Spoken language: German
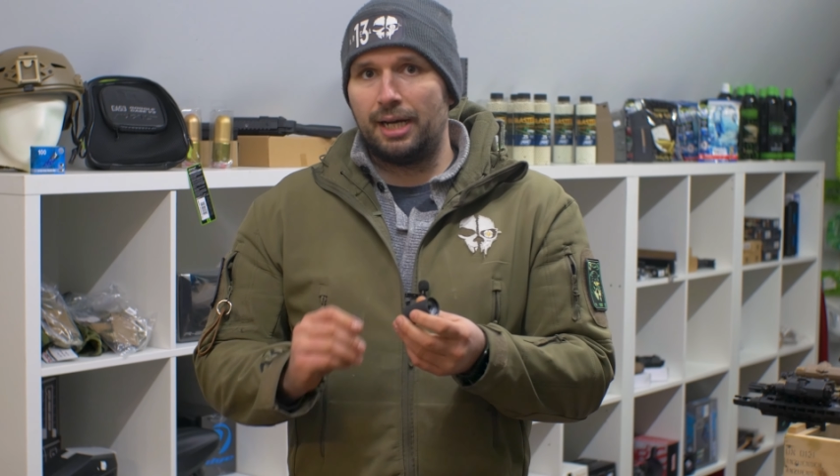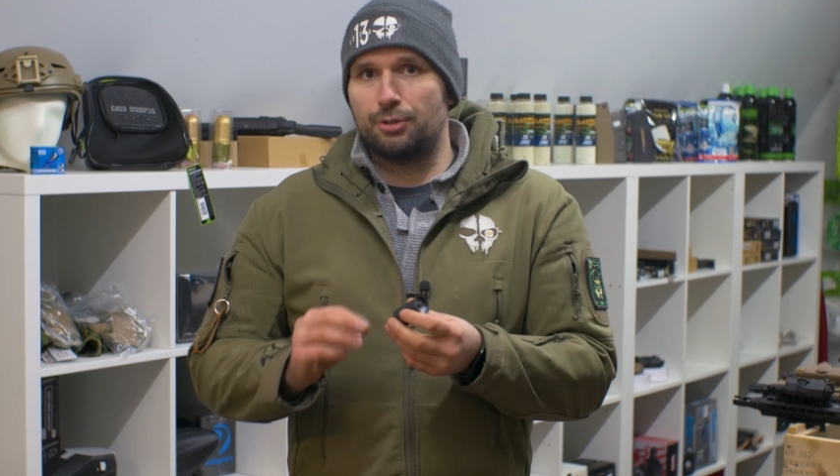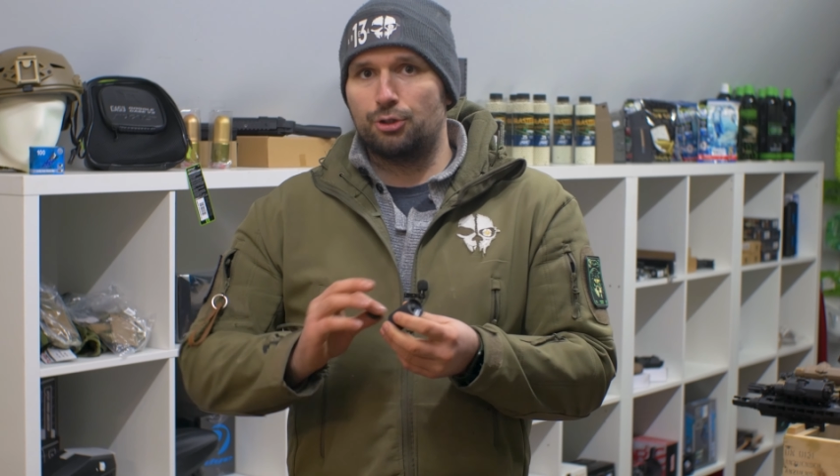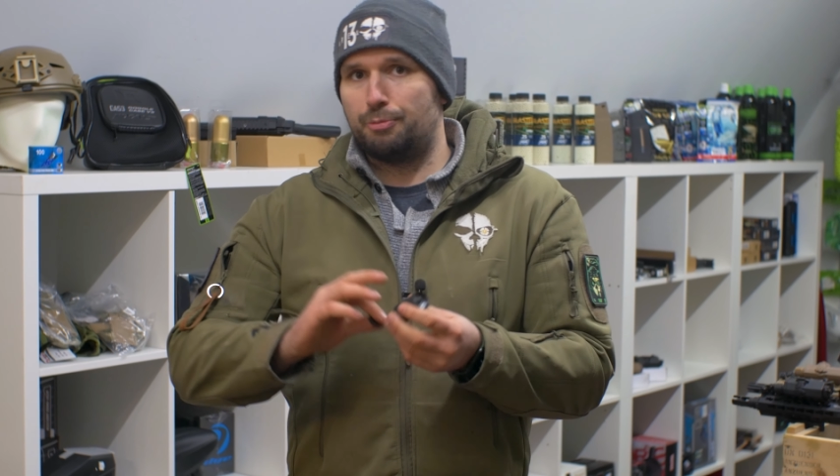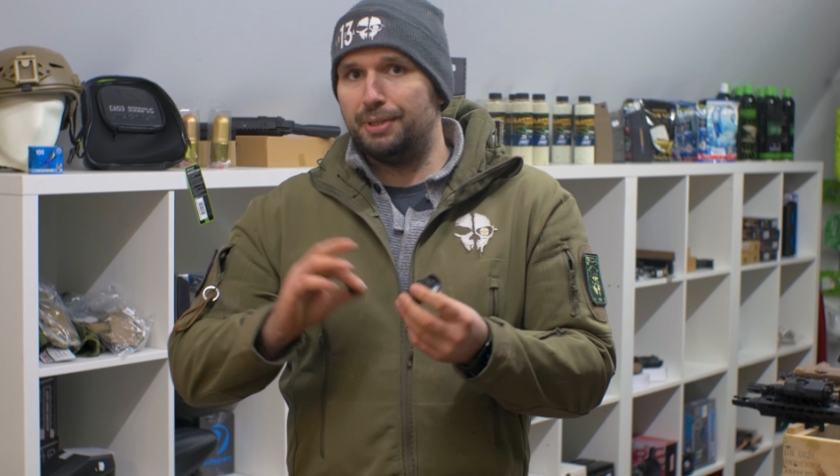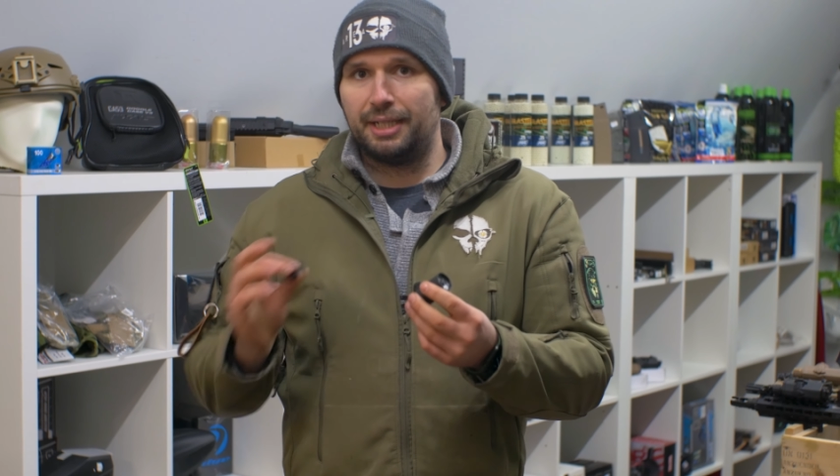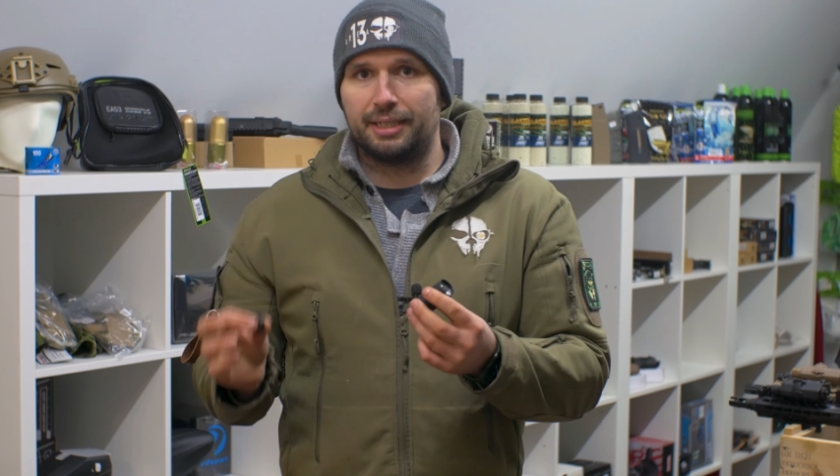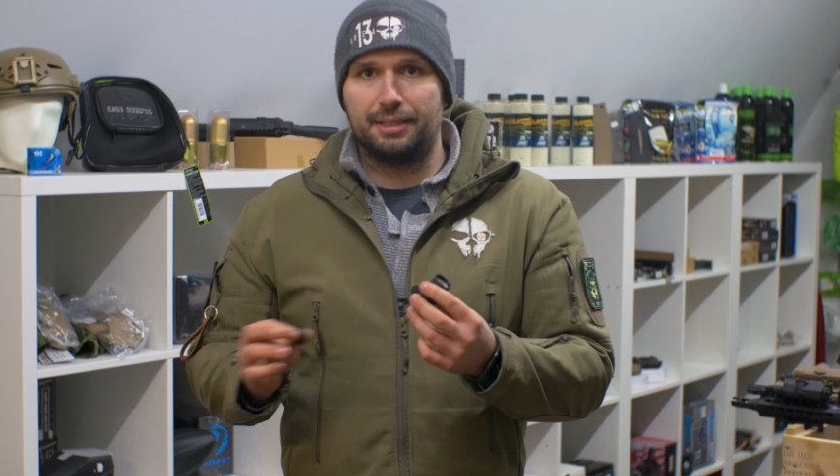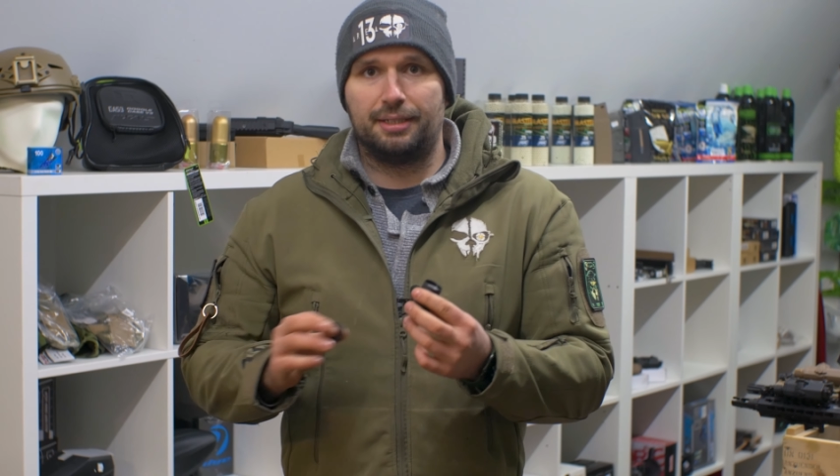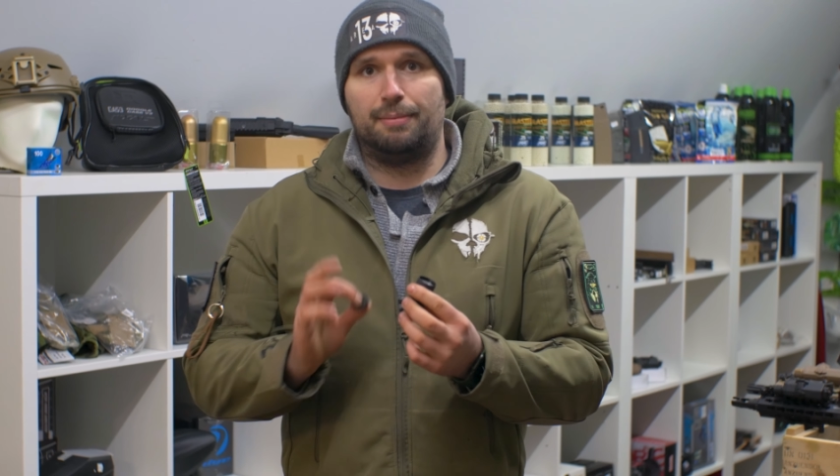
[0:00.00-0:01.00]
also einen Spieltag
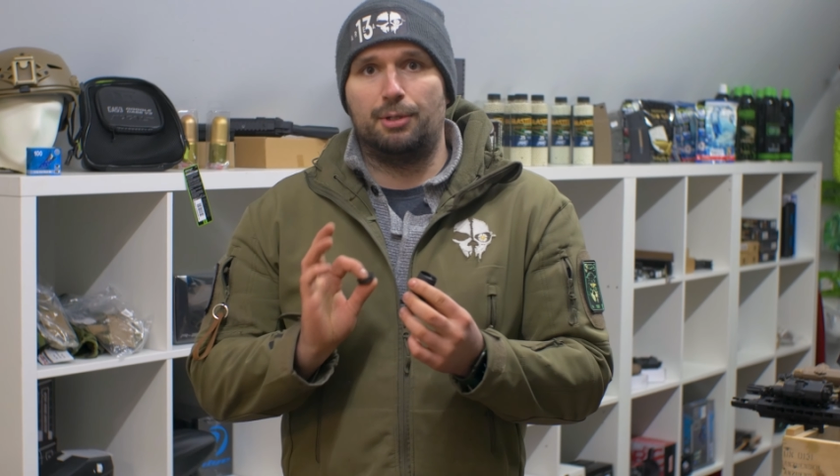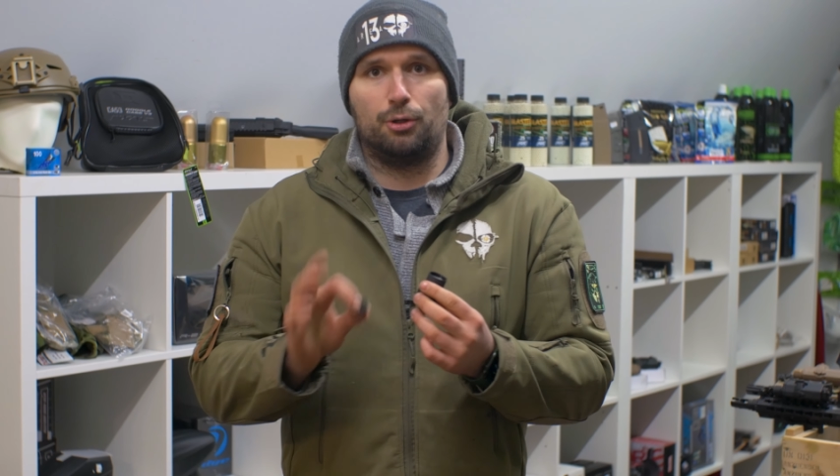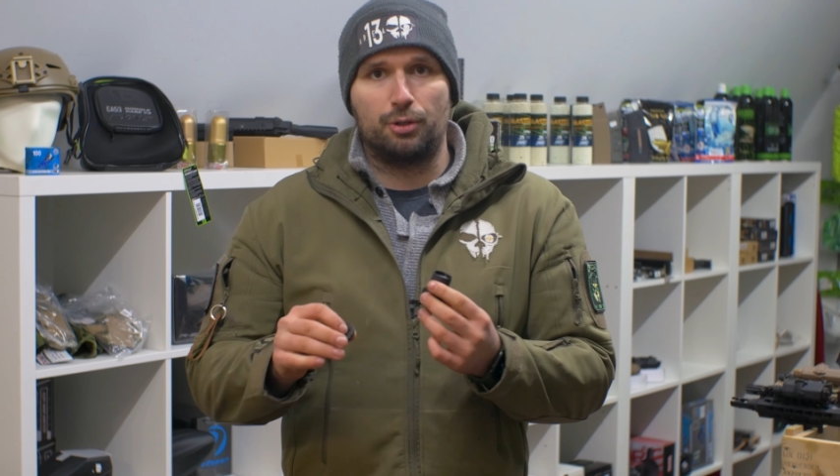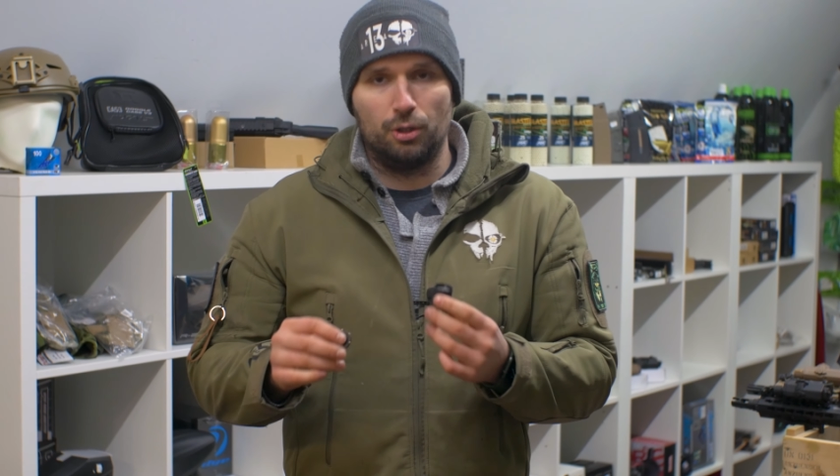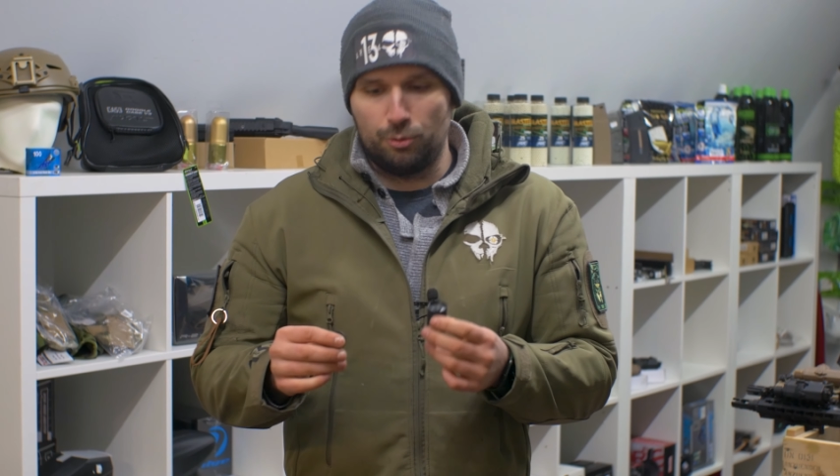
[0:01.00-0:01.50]
kriegt er damit locker